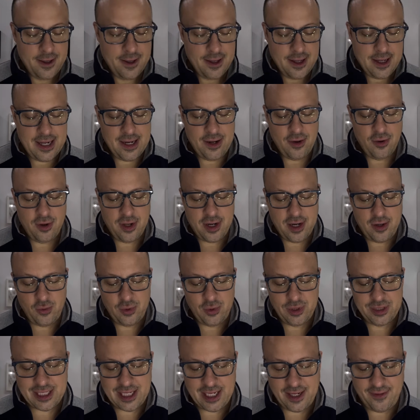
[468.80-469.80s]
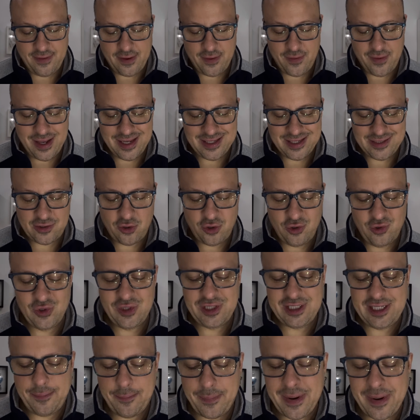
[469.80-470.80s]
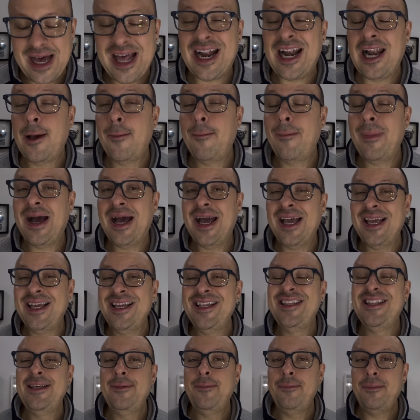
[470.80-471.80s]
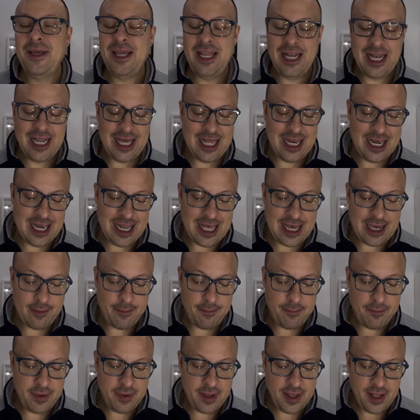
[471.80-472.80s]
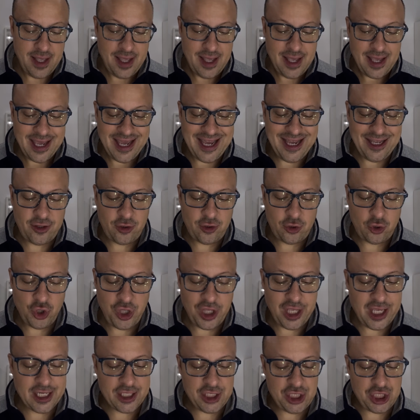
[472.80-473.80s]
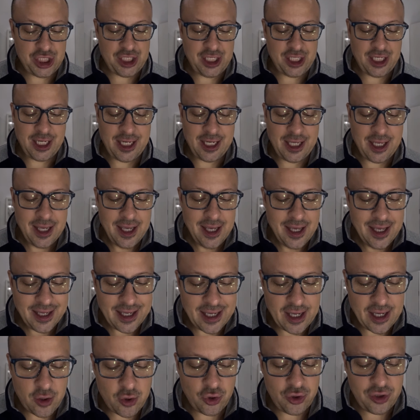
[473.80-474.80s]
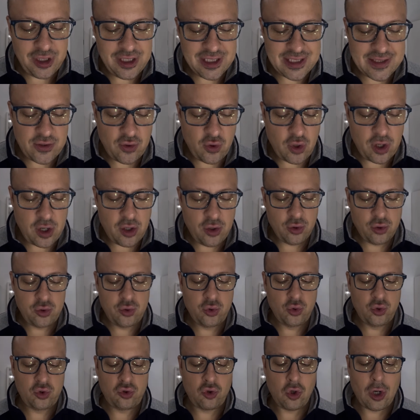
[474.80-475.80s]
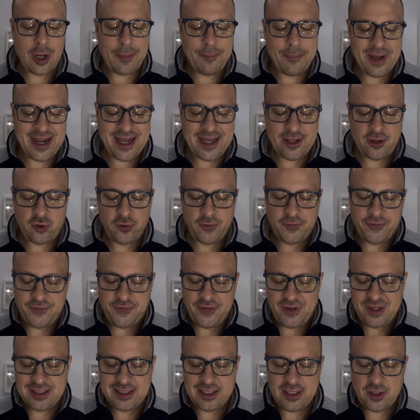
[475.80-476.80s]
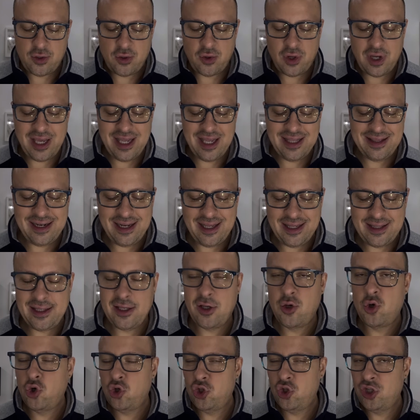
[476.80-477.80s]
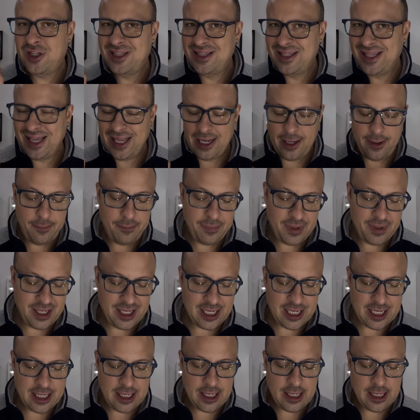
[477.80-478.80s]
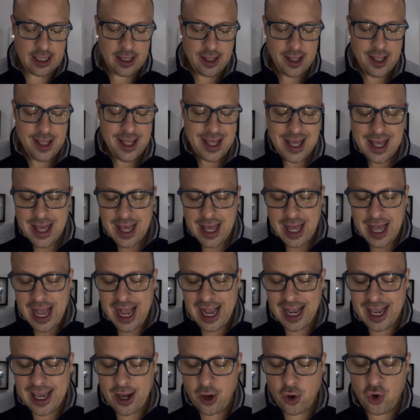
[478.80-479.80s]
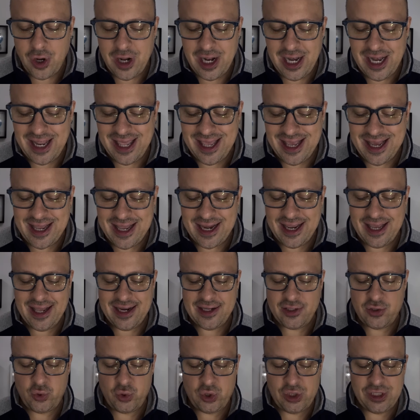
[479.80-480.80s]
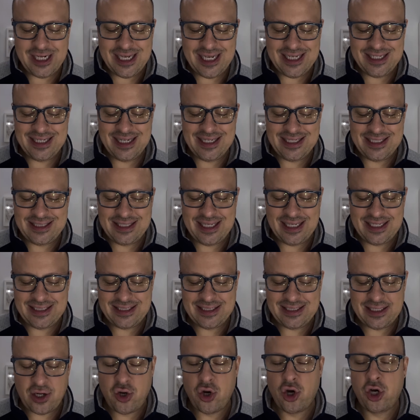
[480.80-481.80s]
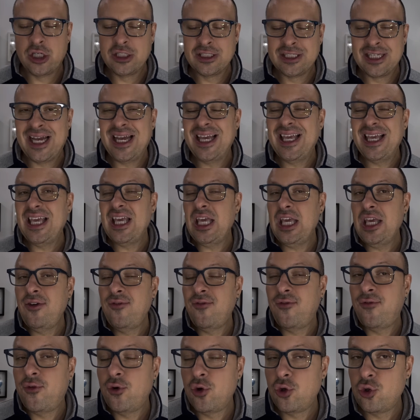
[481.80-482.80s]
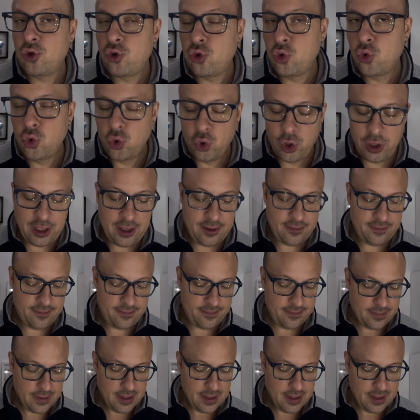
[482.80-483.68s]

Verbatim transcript: Allora, lui scrive questo, non si parla mai di Milan Lab e Tognaccini che condizionano tutto l'apparato fisico e atletico del Milan. Anche con Allegri era successa la stessa cosa, infortuni,